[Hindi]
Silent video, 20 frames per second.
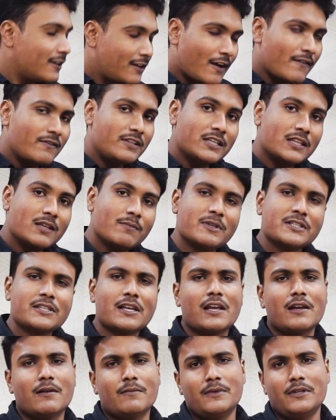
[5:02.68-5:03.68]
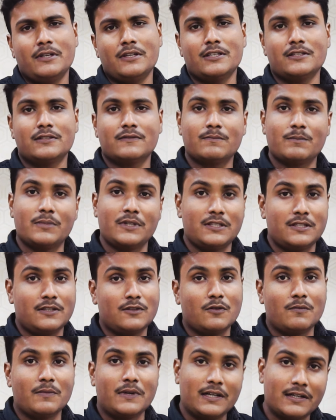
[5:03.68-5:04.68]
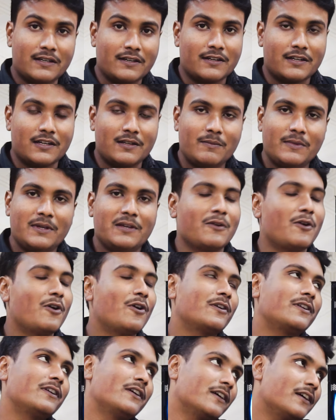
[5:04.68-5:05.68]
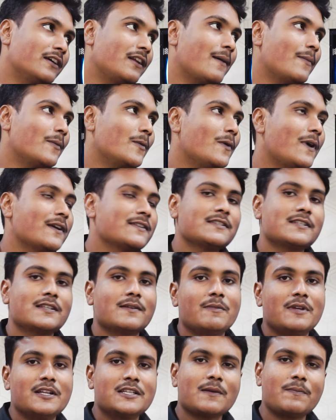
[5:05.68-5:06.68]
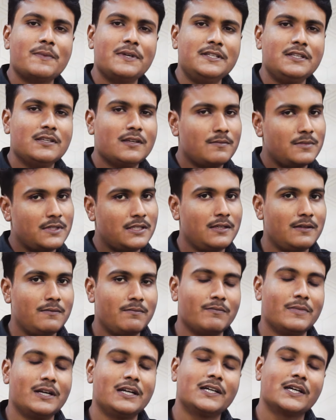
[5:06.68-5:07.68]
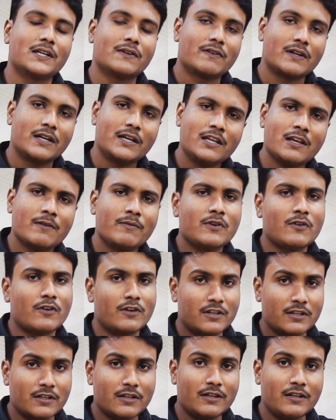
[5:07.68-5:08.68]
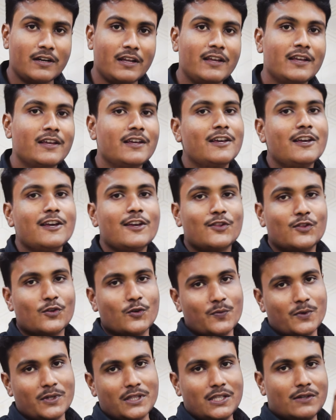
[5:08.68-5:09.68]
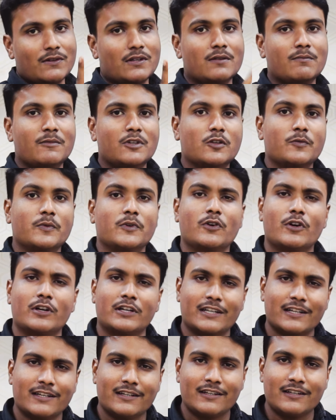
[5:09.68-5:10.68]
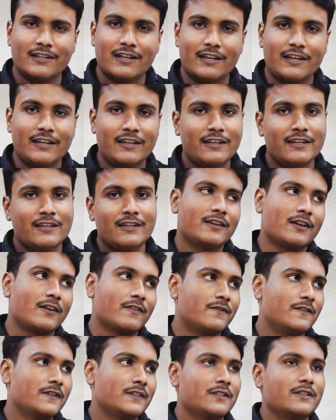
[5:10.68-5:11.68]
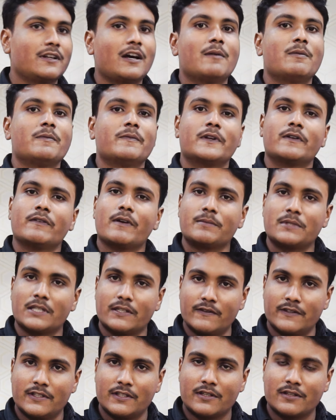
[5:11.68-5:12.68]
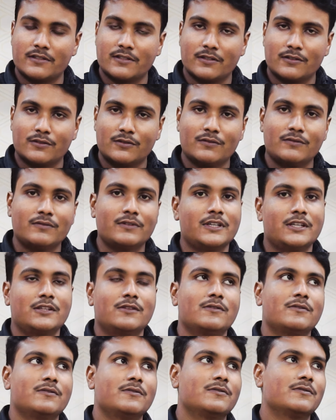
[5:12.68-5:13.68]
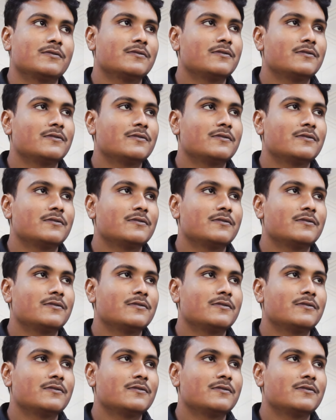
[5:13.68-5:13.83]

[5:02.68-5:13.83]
काफ़ी ज़्यादा मज़ा आया हमें इस पीसी को बिल्ड करने में और अगर आपको ऐसे से मेरे सा पीसी हमसे बिल्ड करवाना है या फिर ऑर्डर करना है तो ऊपर दिए हुए नंबर के ऊपर कॉन्टैक्ट करना है या फिर आप हमारा वेबसाइट विजिट कर सकते हो नहीं तो